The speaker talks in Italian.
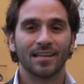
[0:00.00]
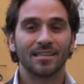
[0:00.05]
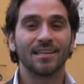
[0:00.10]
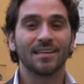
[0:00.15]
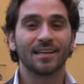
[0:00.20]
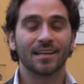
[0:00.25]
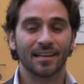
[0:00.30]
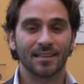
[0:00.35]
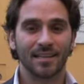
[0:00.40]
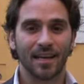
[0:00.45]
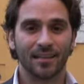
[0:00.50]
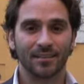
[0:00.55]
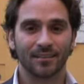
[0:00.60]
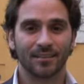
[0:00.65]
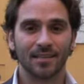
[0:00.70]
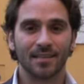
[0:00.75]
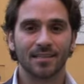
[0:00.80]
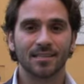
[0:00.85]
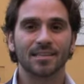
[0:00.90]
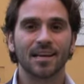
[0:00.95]
Gli
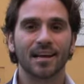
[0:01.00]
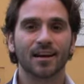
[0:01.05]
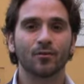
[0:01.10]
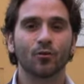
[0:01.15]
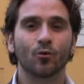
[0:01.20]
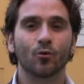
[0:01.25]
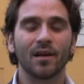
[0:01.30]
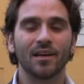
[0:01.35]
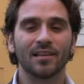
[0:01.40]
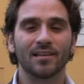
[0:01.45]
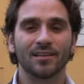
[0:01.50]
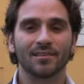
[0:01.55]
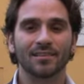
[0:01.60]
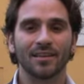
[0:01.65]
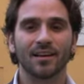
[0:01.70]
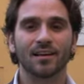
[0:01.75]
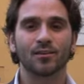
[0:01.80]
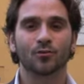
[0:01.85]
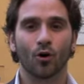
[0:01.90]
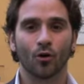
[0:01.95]
ingredienti saranno quelli del
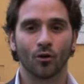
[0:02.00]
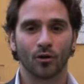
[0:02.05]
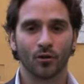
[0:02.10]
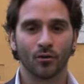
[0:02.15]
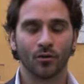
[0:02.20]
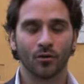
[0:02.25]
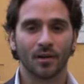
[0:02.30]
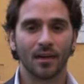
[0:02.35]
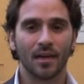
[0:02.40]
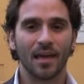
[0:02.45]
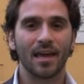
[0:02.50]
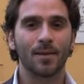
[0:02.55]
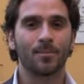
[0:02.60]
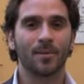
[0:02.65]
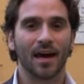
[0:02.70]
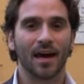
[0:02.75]
territorio e i